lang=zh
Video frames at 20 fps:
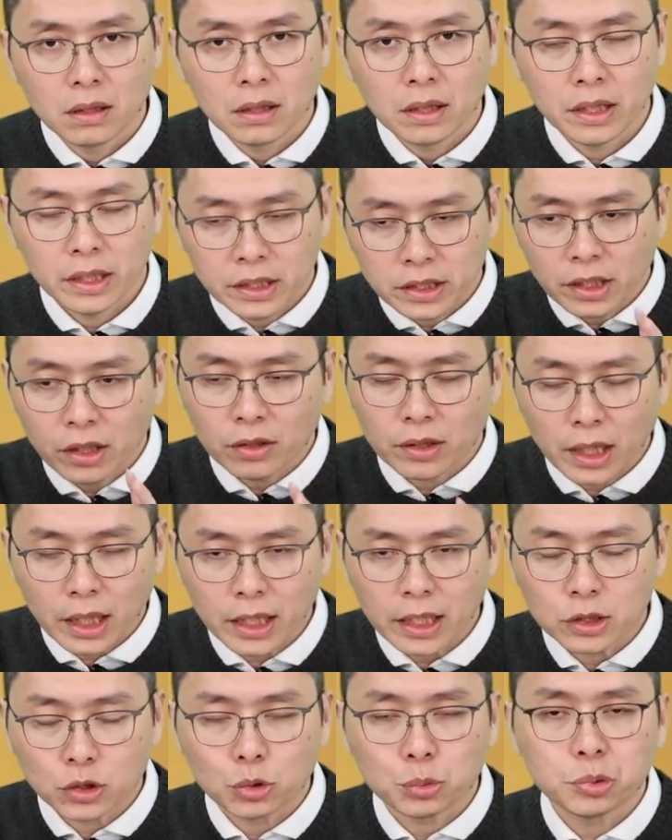i n t e l 它
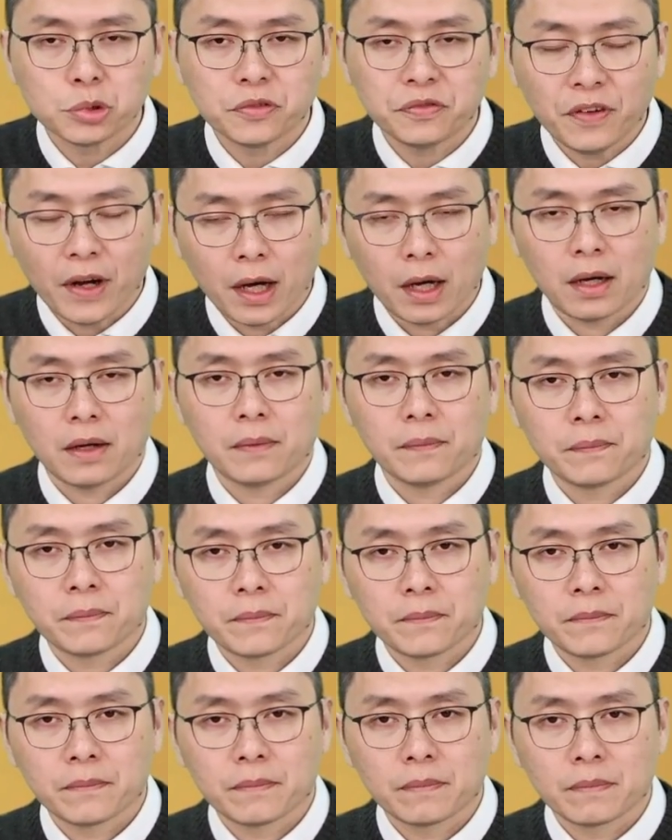可以逐步放，
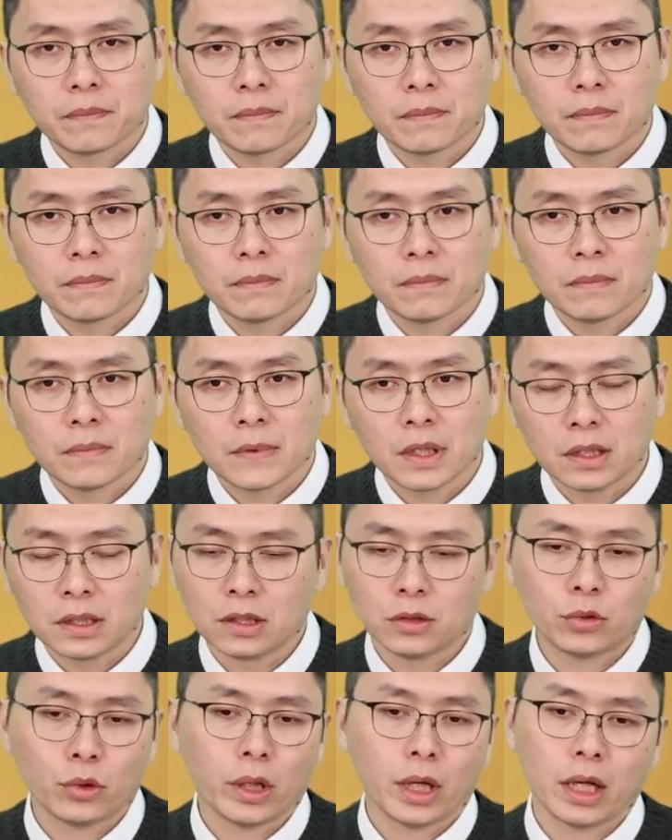可
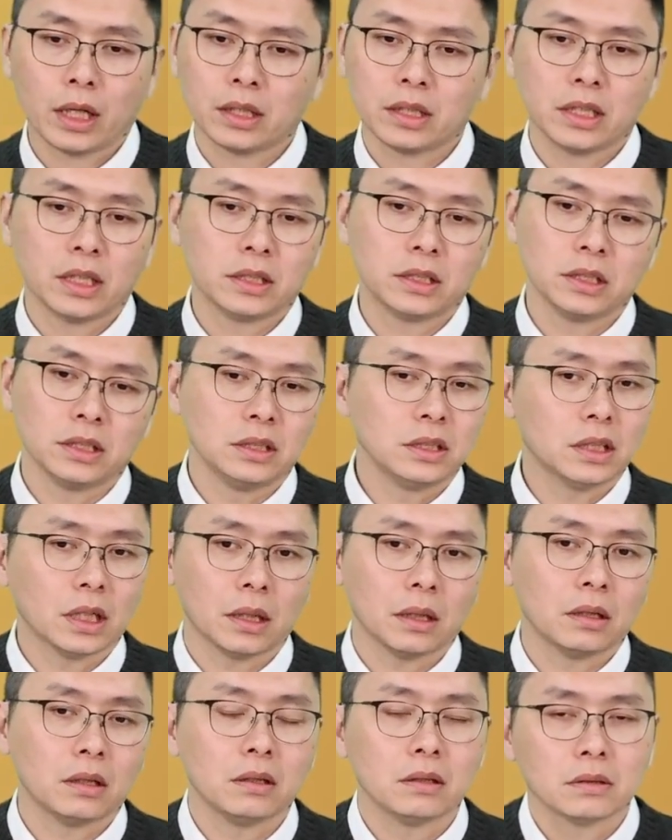能对它的业绩影
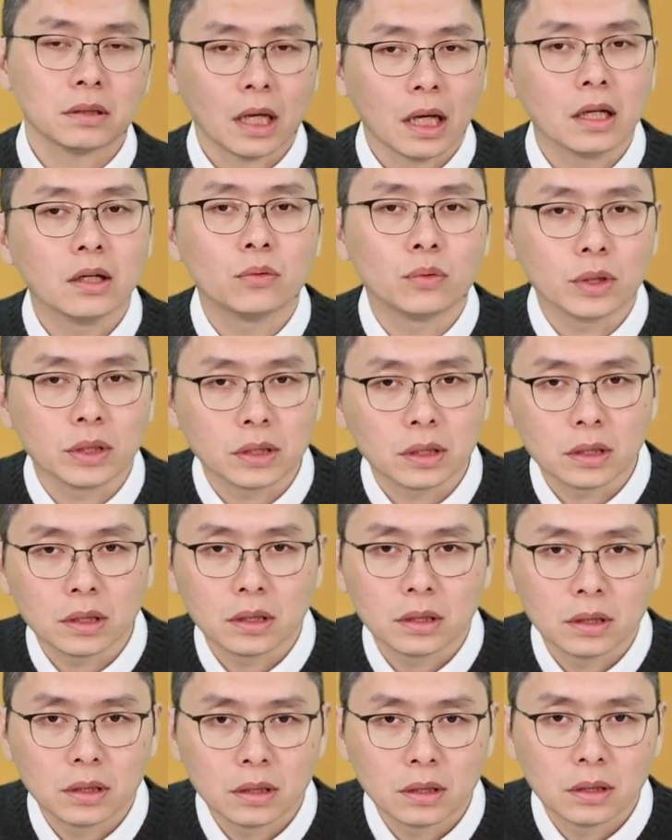响，他认为
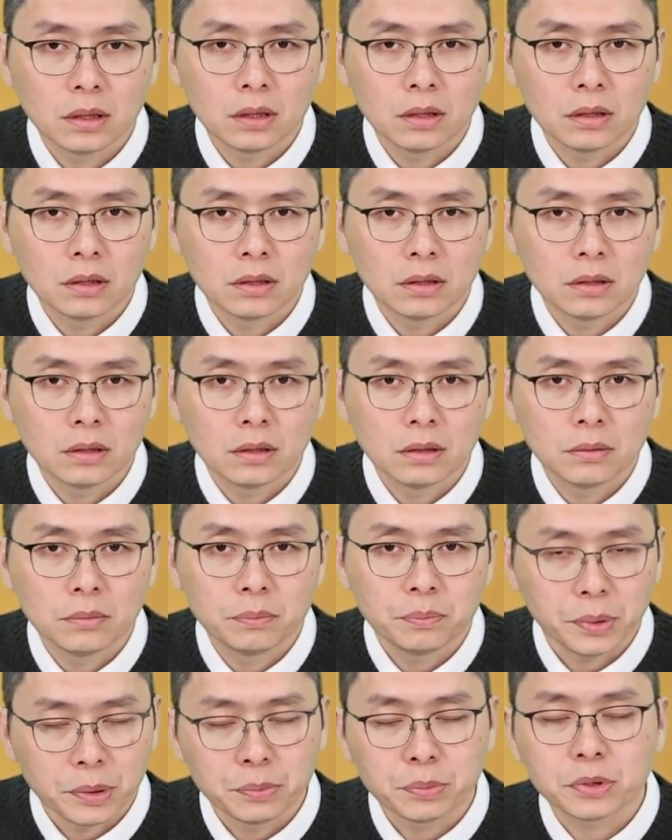
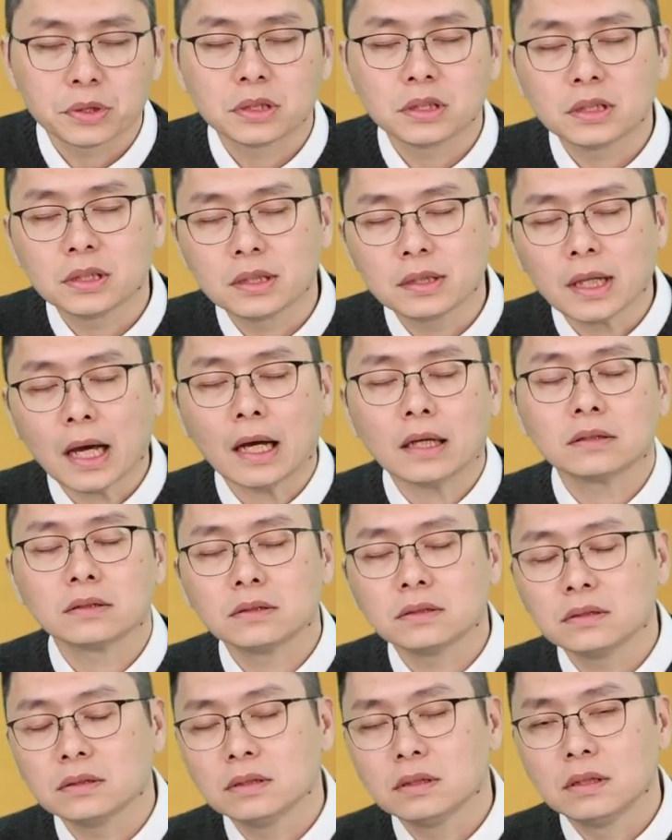并不是一件大
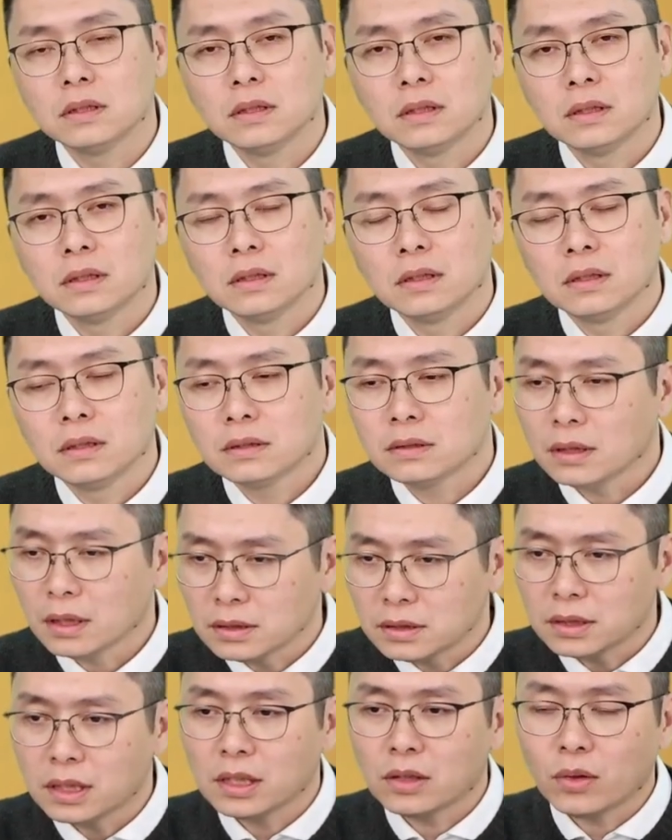事。
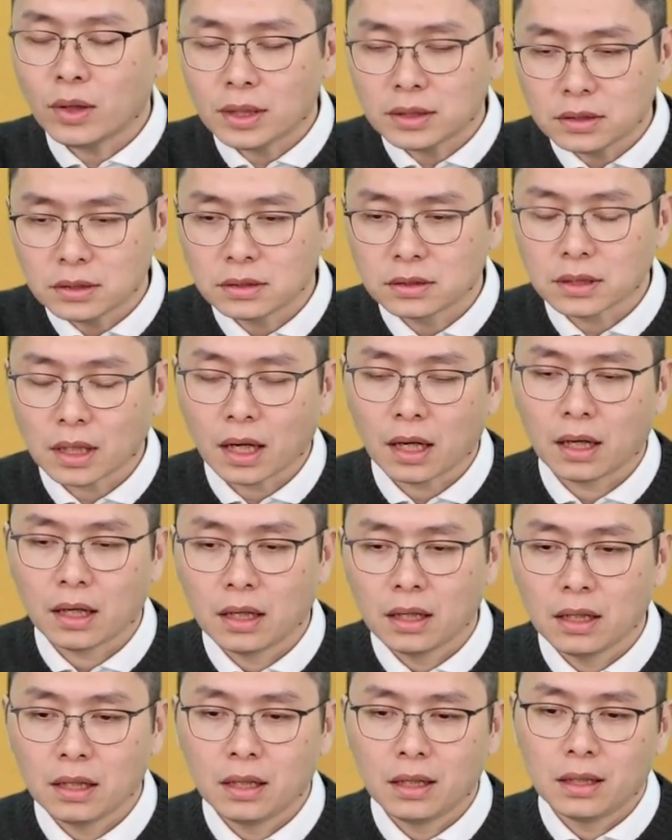但这一块市场，
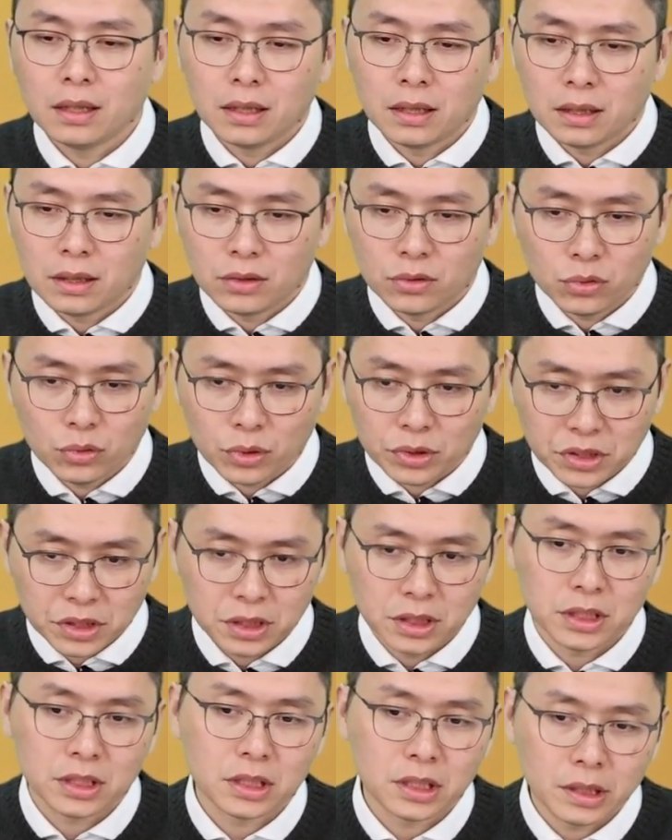如果
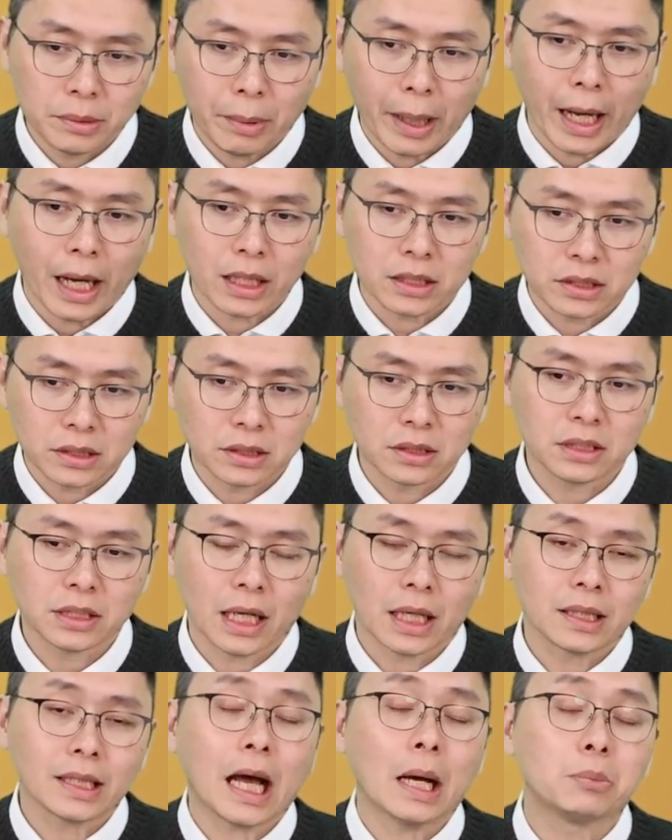金立科把它吃
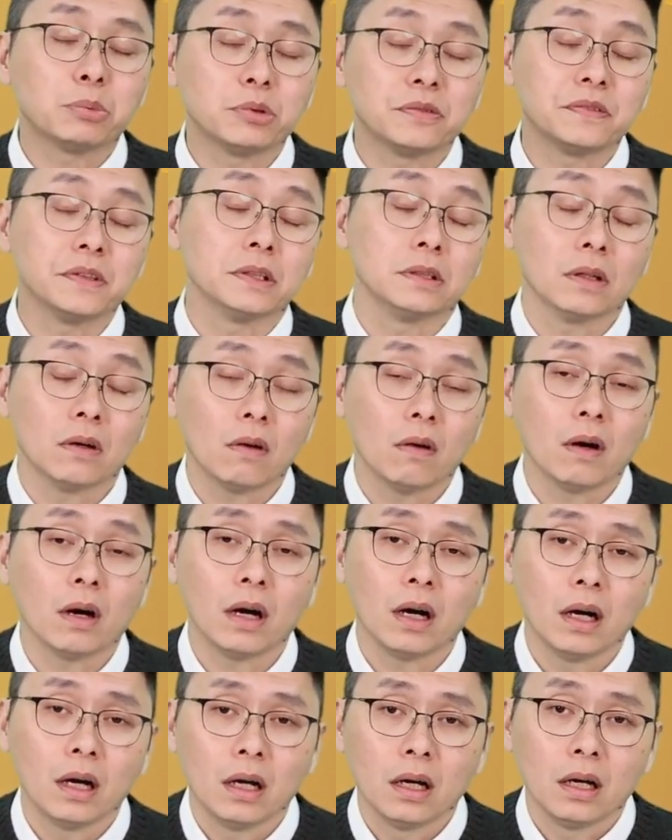下大部分的话，
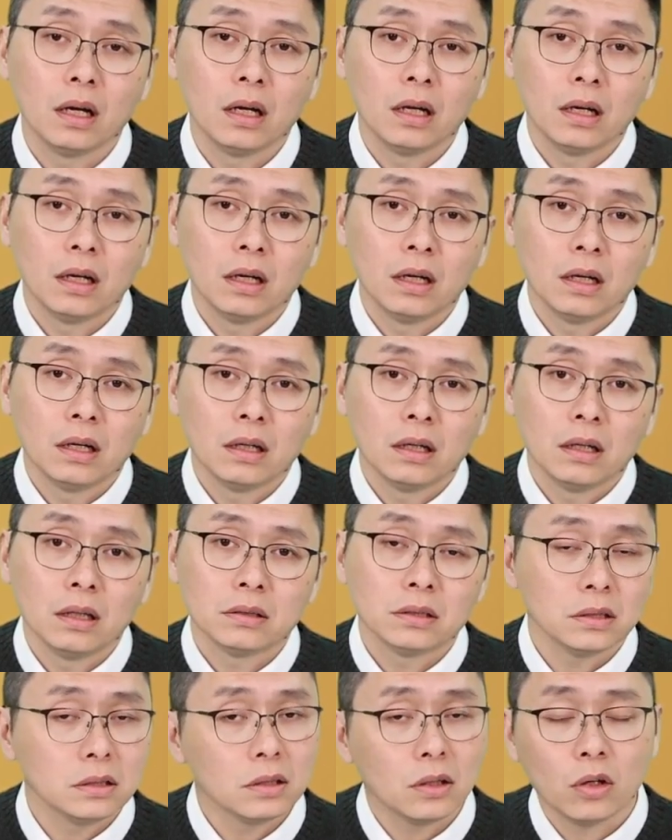
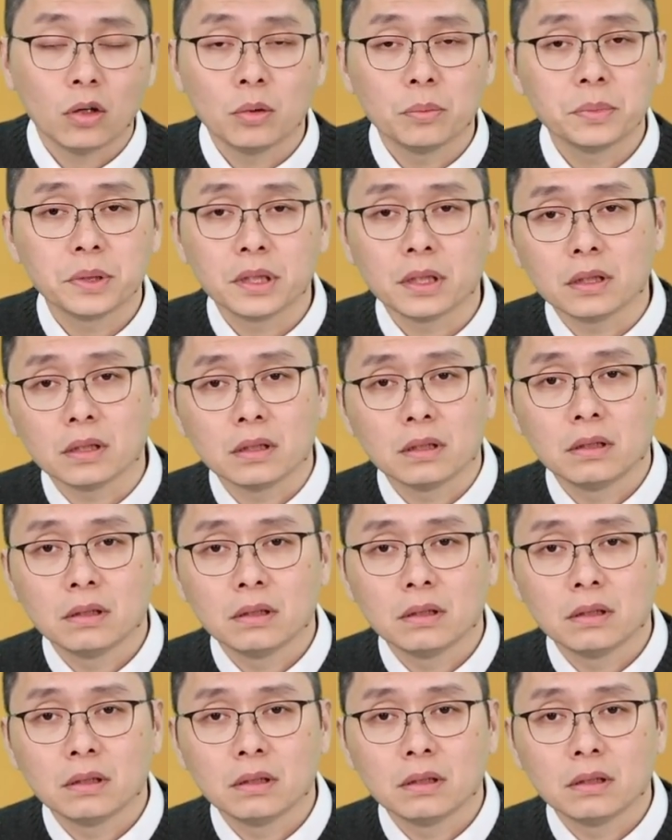金科后面，